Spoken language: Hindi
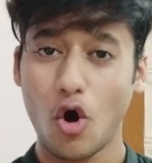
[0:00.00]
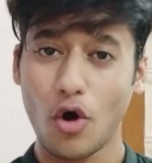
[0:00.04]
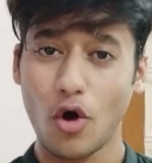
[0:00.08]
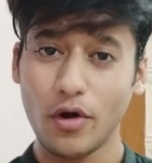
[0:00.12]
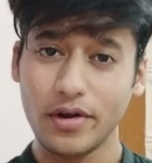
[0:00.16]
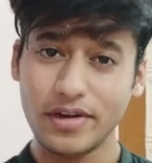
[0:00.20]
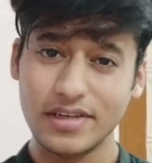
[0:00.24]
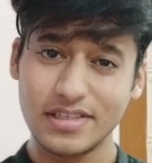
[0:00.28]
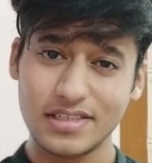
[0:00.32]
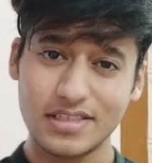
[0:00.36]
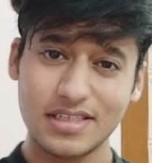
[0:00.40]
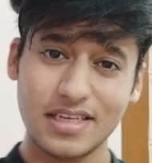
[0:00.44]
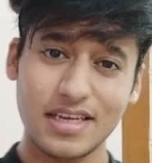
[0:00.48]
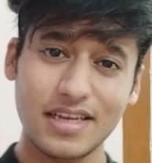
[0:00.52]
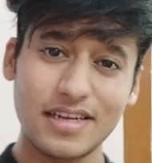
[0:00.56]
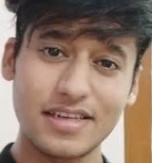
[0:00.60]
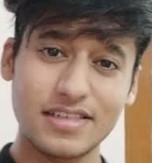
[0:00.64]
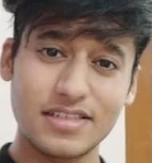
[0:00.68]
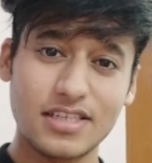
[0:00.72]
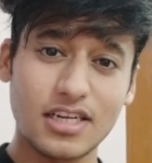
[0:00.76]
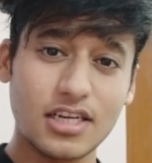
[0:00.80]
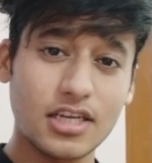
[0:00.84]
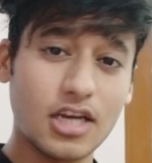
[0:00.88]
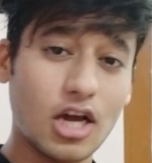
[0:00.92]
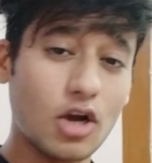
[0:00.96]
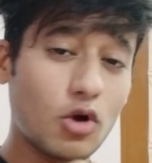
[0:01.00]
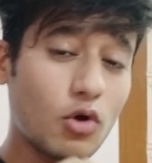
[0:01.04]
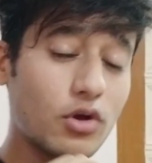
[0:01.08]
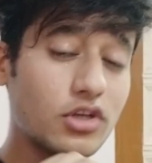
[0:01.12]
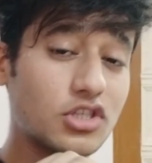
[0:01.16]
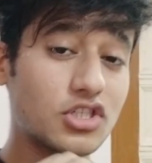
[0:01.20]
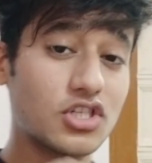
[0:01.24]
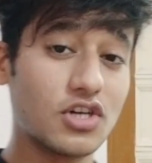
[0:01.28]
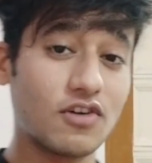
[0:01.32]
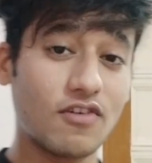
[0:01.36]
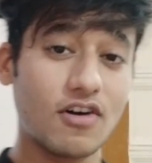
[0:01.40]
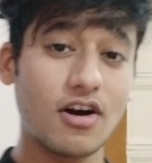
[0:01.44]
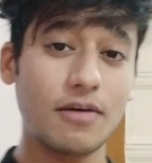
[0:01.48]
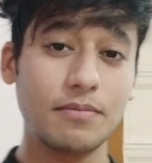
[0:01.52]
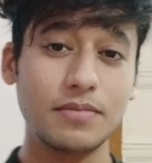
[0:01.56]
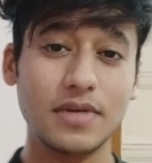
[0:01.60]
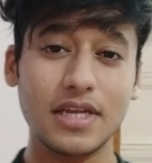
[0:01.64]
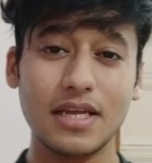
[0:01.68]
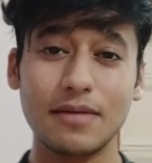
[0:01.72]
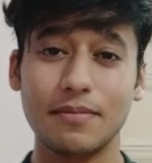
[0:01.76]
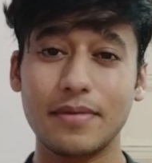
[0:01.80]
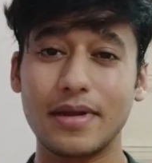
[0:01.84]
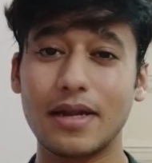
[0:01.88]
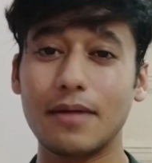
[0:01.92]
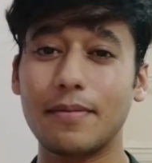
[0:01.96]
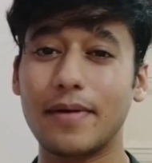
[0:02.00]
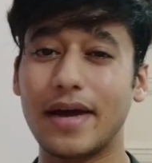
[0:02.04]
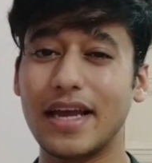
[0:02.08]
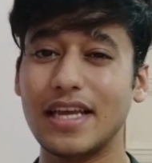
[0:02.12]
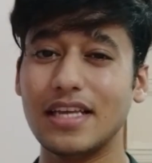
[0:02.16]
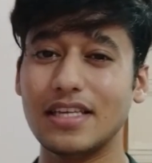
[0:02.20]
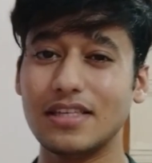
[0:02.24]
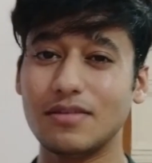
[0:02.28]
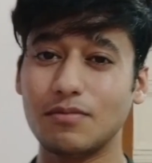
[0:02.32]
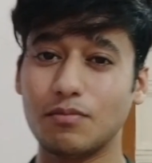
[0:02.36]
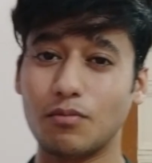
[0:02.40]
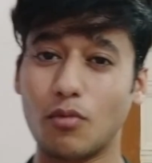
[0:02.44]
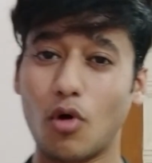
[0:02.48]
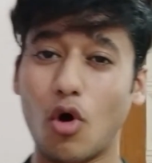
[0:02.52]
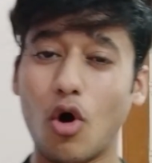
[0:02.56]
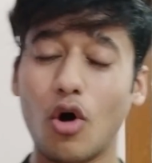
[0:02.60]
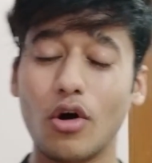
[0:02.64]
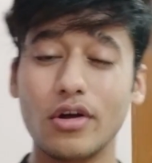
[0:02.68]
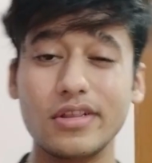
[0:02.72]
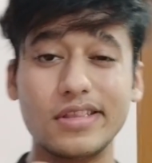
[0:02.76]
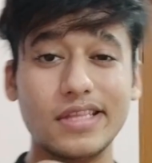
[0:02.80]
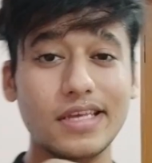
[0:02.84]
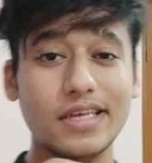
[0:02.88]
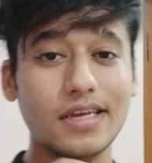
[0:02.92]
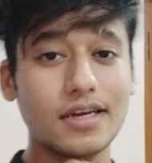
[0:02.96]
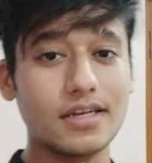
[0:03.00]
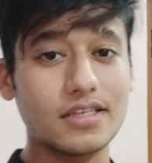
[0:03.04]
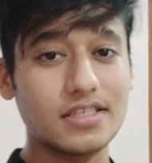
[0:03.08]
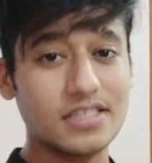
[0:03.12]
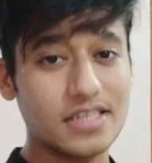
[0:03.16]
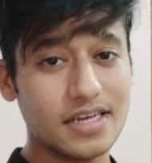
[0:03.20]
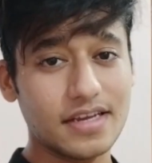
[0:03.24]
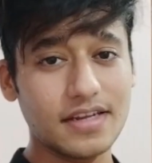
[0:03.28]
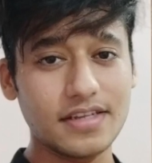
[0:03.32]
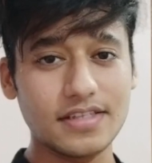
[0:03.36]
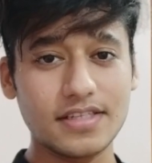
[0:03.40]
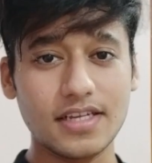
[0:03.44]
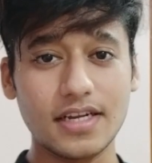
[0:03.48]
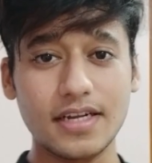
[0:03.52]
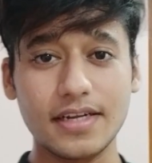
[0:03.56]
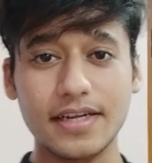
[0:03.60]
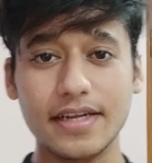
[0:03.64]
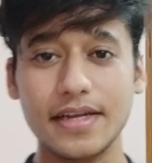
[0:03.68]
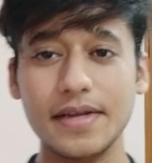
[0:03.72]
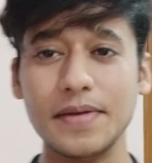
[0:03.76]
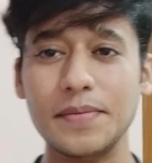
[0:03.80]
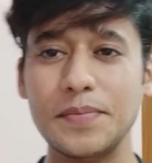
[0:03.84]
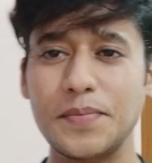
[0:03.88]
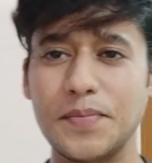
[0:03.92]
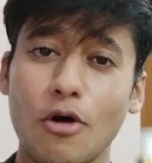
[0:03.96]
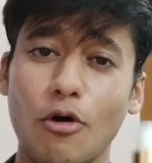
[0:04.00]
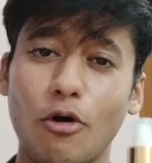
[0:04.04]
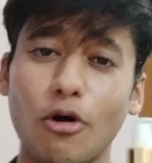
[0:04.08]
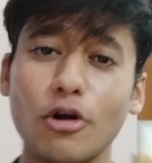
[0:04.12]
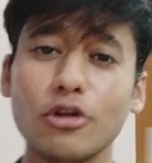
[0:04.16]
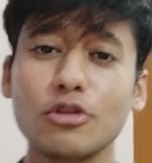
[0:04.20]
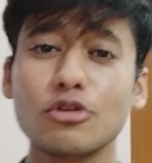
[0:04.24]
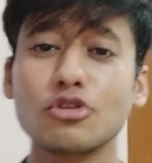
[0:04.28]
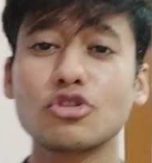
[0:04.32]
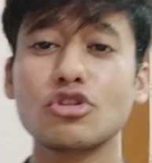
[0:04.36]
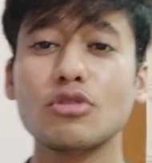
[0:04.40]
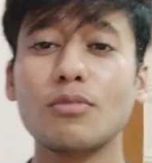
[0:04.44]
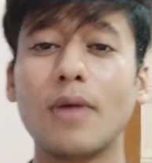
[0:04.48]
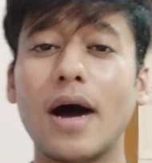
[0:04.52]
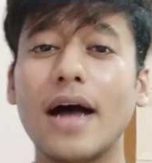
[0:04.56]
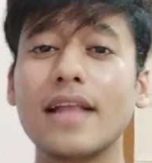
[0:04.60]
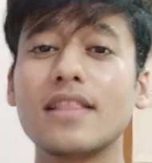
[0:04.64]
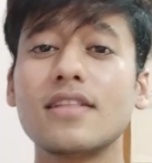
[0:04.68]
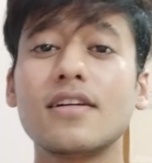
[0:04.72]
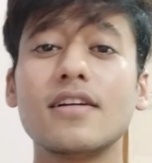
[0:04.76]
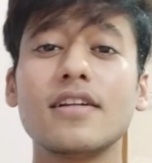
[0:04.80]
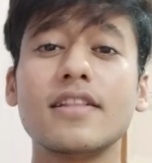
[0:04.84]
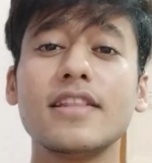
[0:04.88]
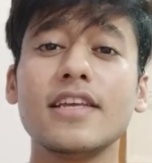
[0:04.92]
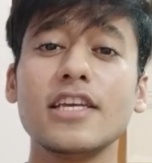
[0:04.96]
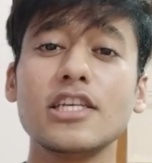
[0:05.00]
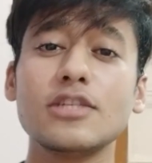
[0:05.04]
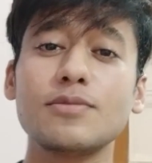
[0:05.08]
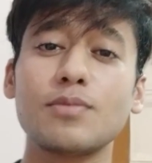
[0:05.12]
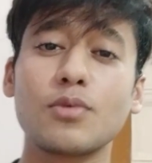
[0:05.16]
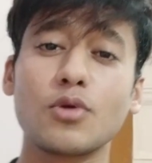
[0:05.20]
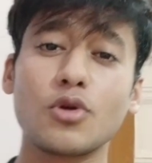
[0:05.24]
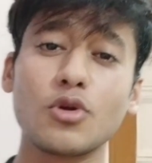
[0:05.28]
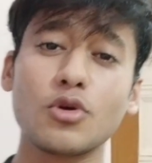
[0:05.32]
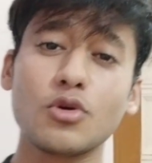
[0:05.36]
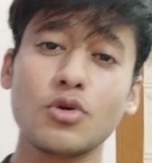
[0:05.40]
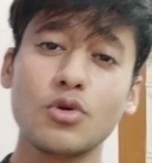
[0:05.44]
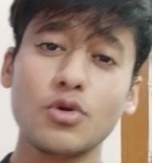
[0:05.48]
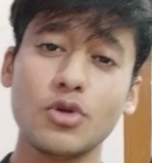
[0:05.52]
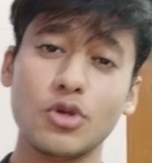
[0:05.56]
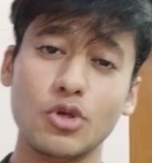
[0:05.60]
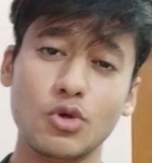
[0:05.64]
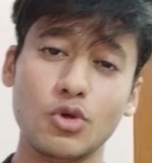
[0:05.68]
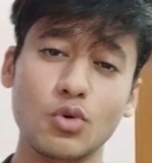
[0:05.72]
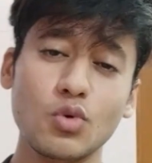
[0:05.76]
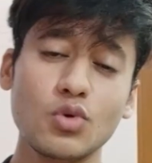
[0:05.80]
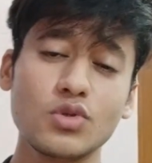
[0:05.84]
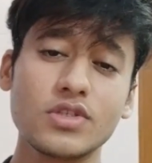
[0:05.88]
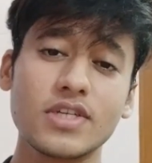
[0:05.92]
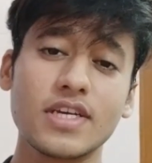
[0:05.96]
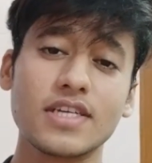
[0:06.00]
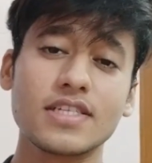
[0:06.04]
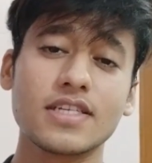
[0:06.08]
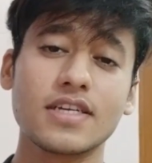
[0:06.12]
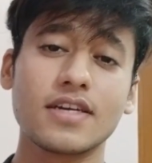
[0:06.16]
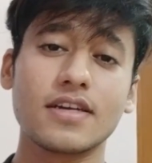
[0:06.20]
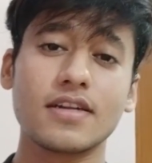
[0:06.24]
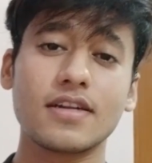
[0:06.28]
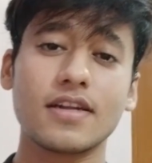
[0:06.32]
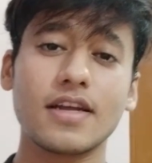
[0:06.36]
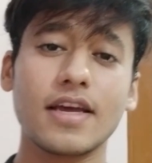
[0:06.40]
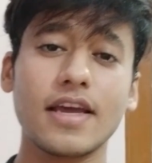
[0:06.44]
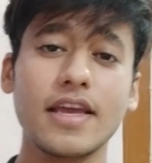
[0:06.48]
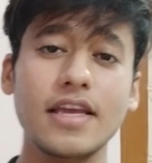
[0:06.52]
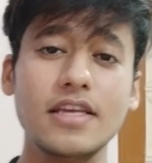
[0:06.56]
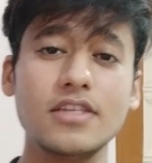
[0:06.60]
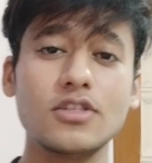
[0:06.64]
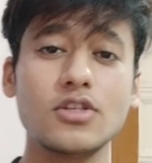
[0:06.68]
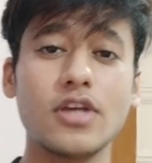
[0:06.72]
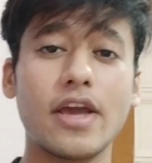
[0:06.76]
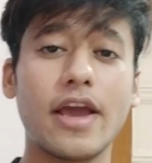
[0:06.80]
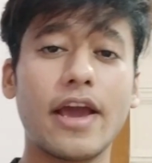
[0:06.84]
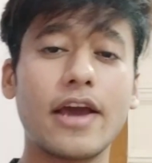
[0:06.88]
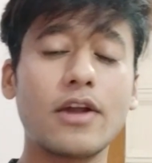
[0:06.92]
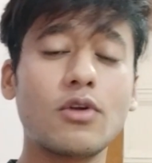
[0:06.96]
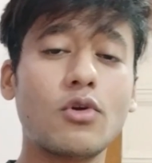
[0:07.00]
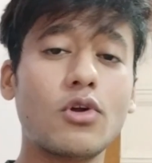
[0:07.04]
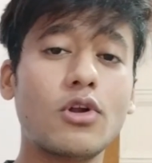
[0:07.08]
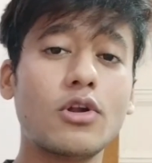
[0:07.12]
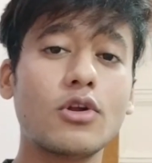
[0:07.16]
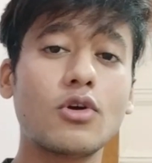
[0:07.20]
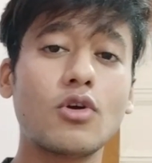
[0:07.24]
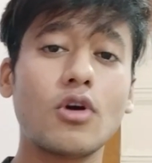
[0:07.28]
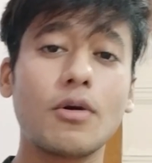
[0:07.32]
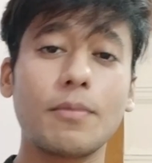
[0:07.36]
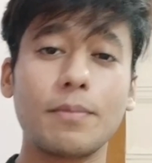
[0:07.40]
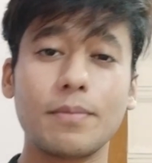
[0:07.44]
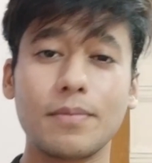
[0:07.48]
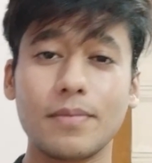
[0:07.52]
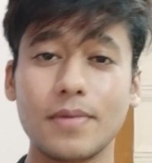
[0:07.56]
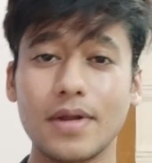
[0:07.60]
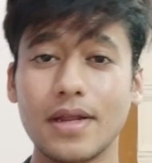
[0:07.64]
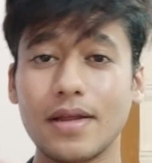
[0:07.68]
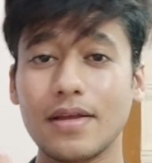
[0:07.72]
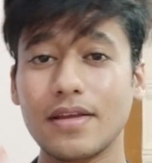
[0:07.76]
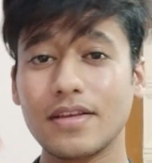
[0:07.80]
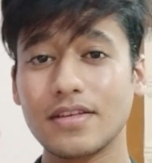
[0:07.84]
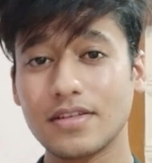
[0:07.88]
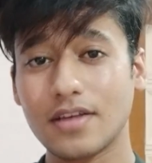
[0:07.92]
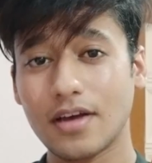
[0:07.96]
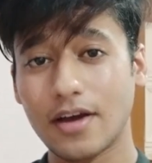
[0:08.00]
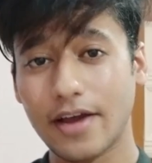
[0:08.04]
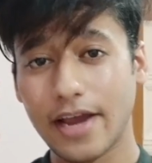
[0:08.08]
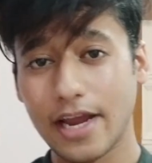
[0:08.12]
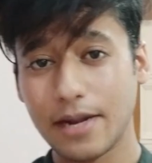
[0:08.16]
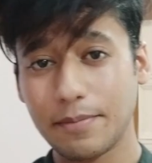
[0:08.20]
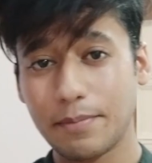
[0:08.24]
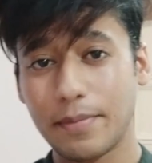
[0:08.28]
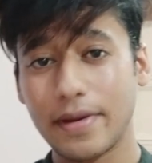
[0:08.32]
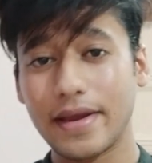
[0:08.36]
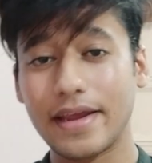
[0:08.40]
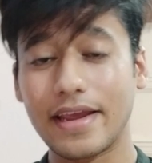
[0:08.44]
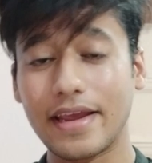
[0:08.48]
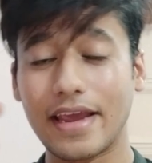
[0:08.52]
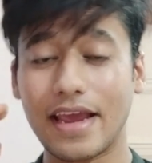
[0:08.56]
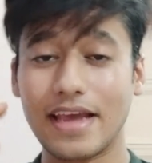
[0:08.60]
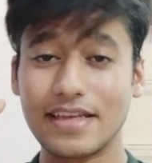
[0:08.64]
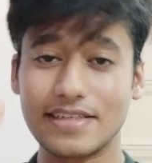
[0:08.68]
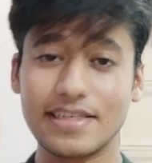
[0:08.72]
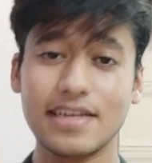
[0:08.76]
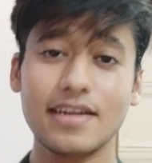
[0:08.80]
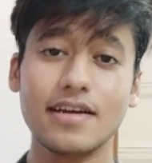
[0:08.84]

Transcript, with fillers: और इसके रिजल्ट का कोई जवाब नहीं मेरे भाई बहुत ही अच्छे रिजल्ट है और दोस्तों बात करते हैं इस प्रोडक्ट को यूज़ कैसे करना है इस हेयर ऑयल को अपने हेयर पे कैसे